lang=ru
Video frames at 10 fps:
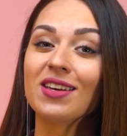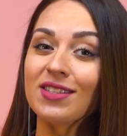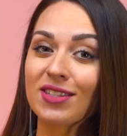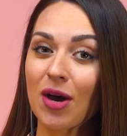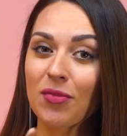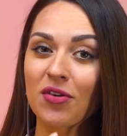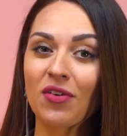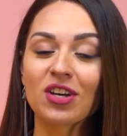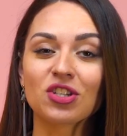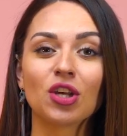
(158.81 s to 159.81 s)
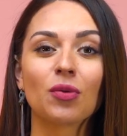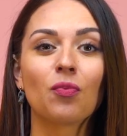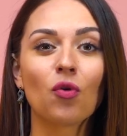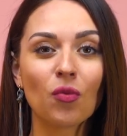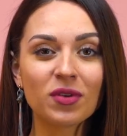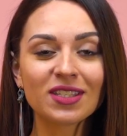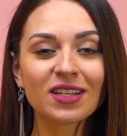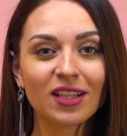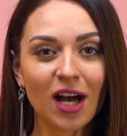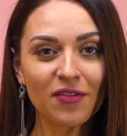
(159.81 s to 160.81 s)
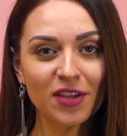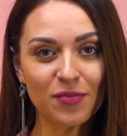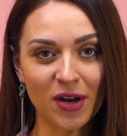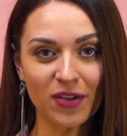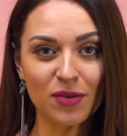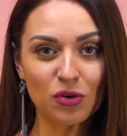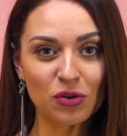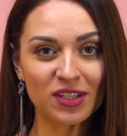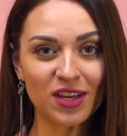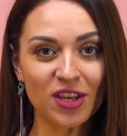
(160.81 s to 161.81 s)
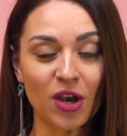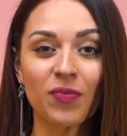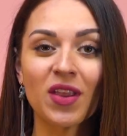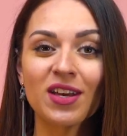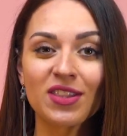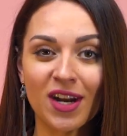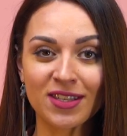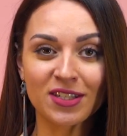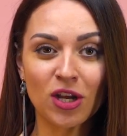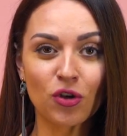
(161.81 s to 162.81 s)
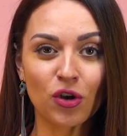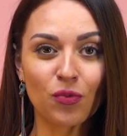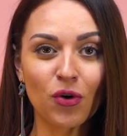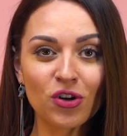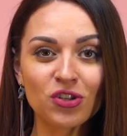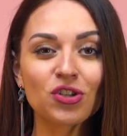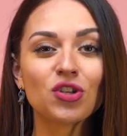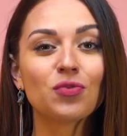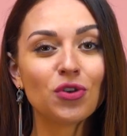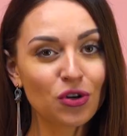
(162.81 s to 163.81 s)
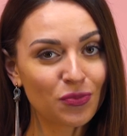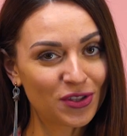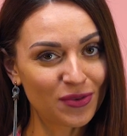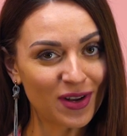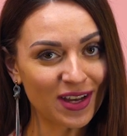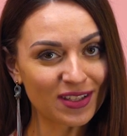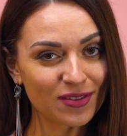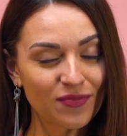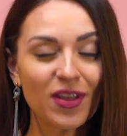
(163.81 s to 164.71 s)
И самое важное, помните главное правило похудения – тратить калории больше, чем их употреблять.